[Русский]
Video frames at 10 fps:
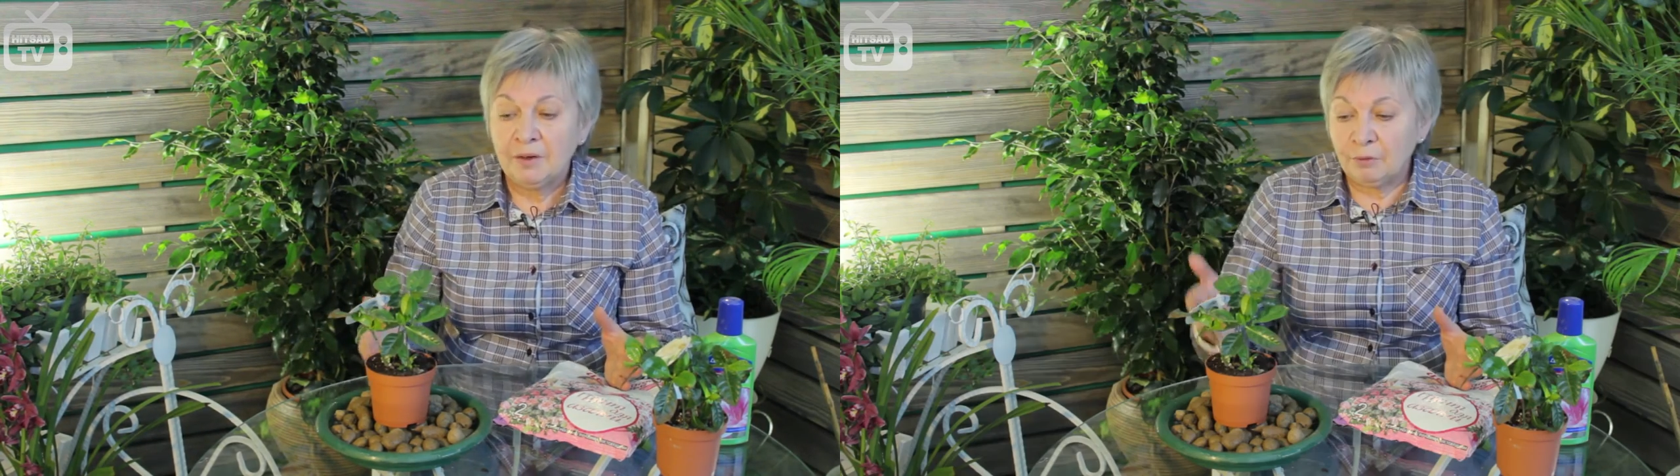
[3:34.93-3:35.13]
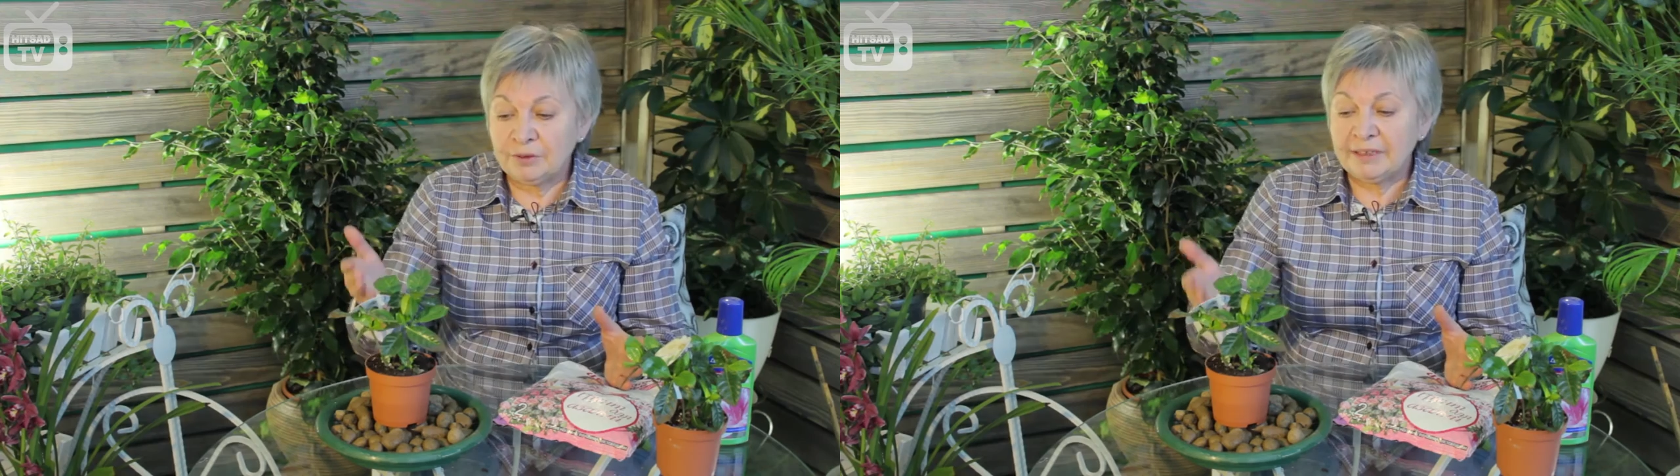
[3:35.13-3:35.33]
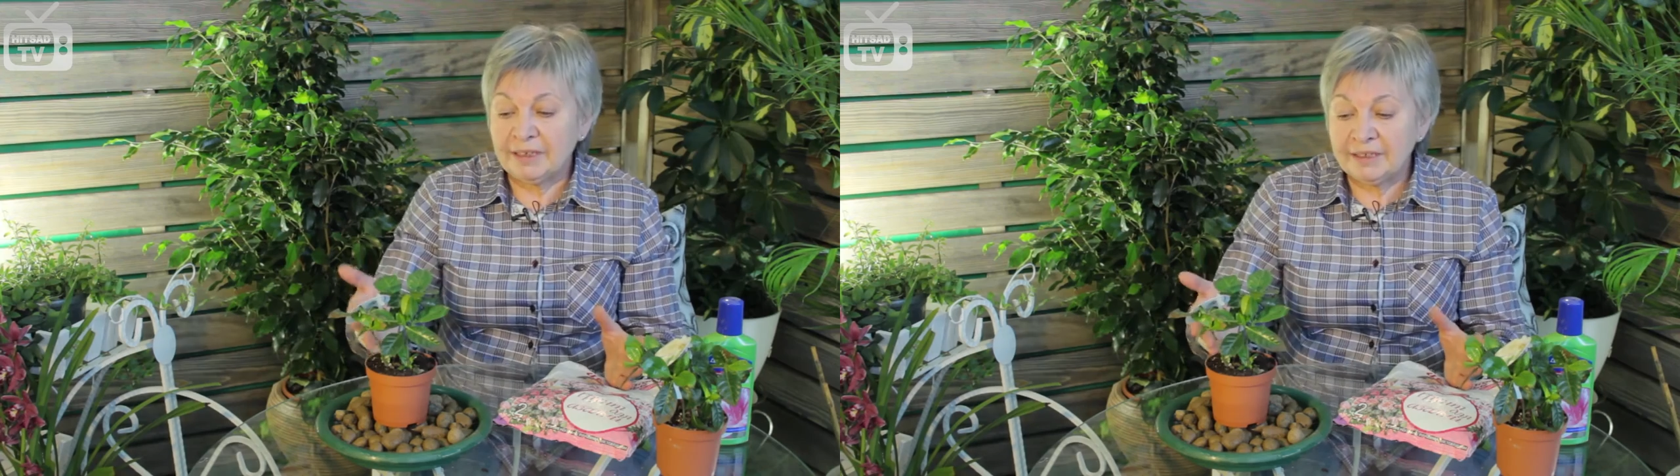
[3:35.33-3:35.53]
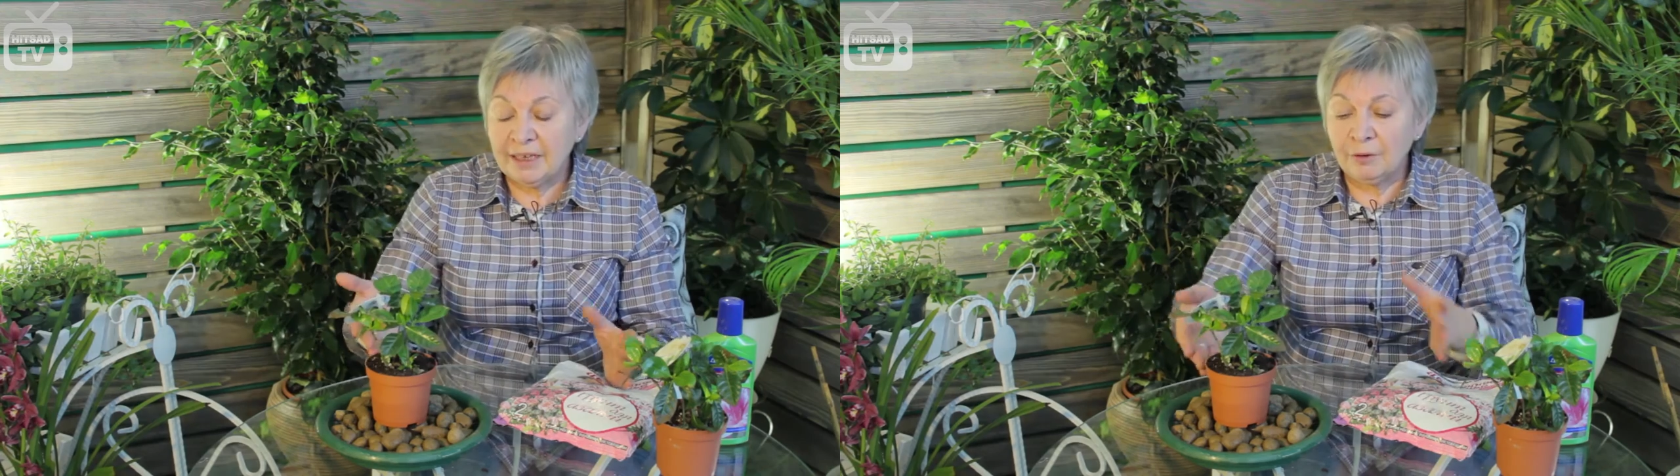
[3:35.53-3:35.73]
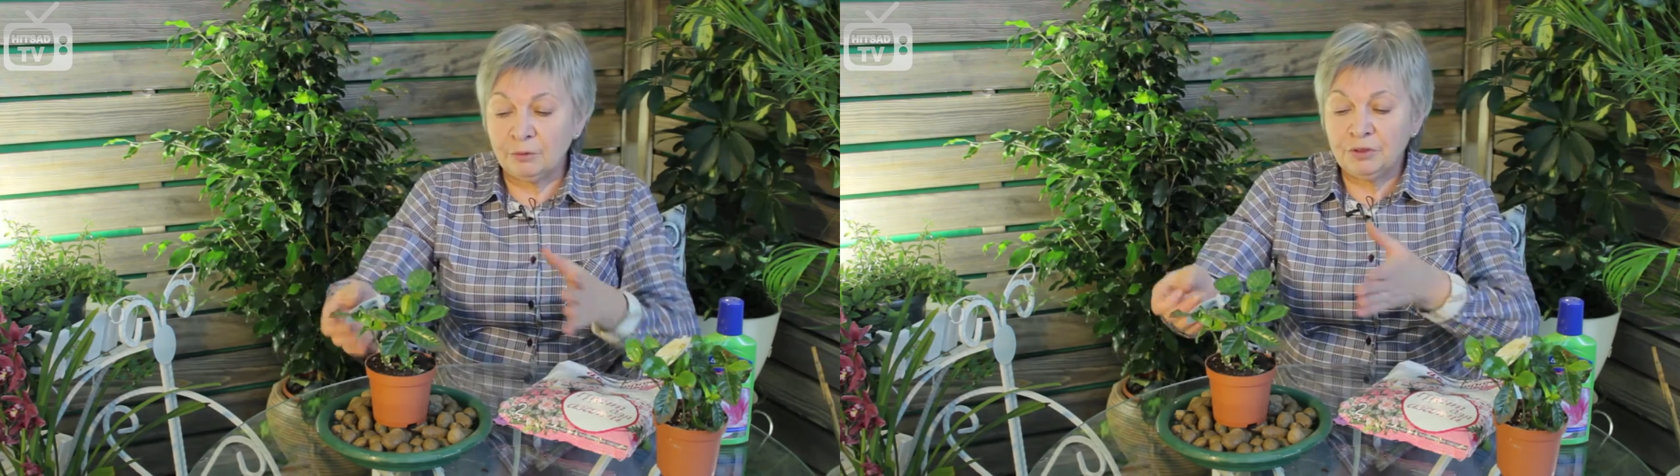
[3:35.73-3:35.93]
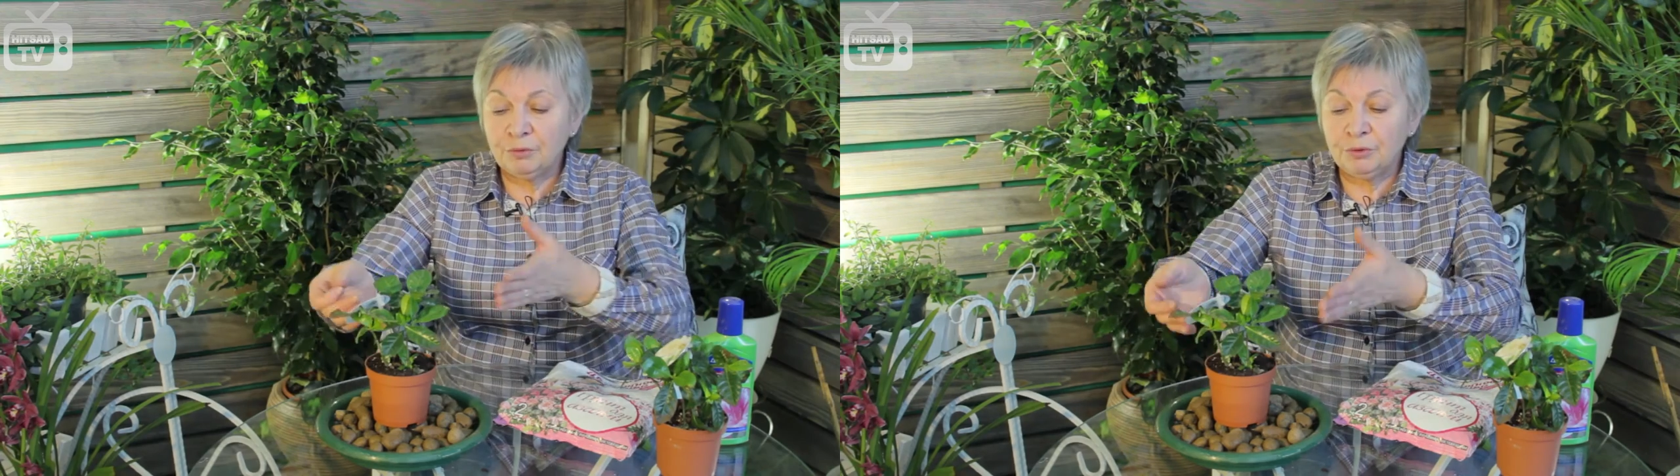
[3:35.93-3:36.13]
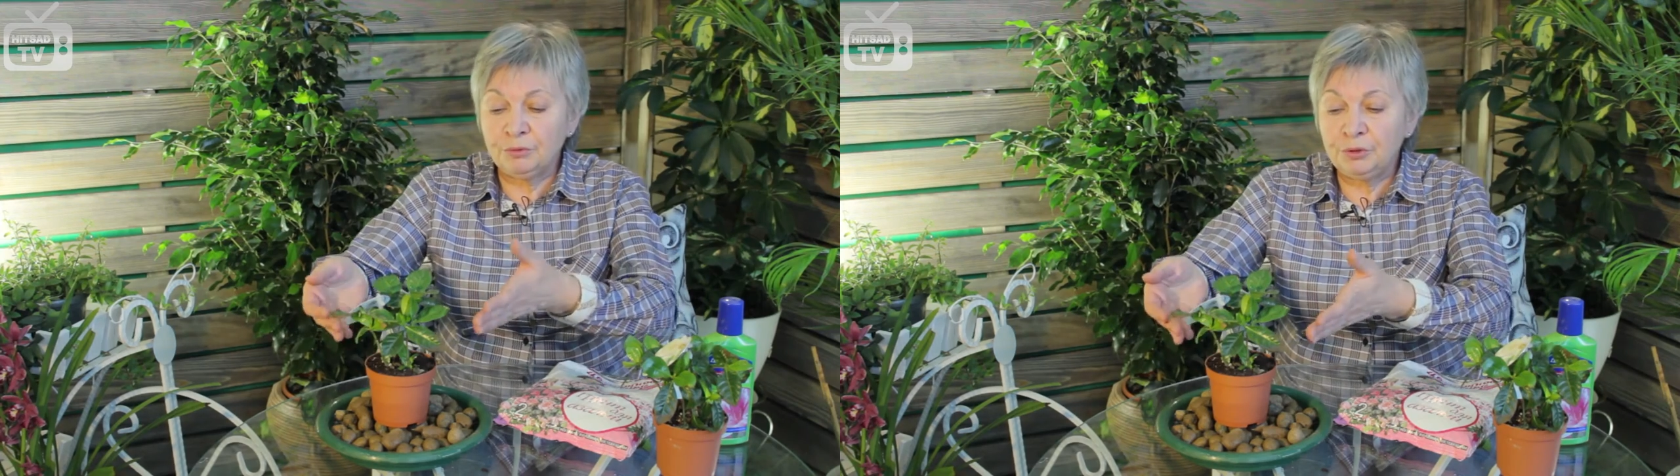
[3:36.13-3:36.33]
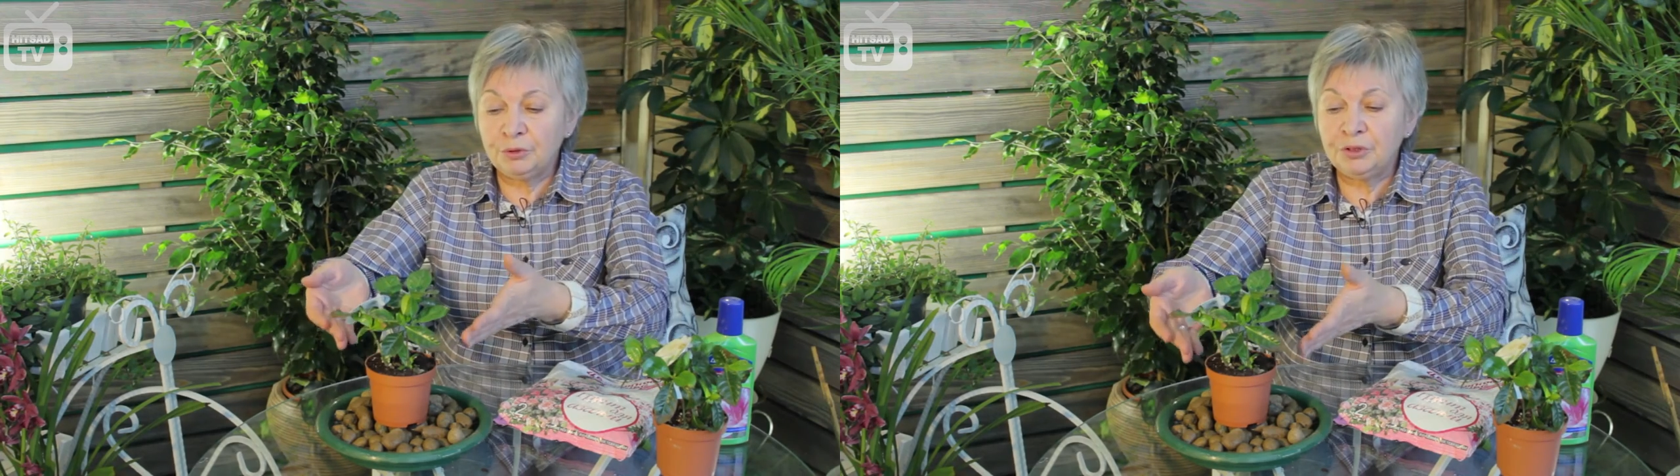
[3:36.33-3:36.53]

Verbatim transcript: Вот тогда у, него, у нее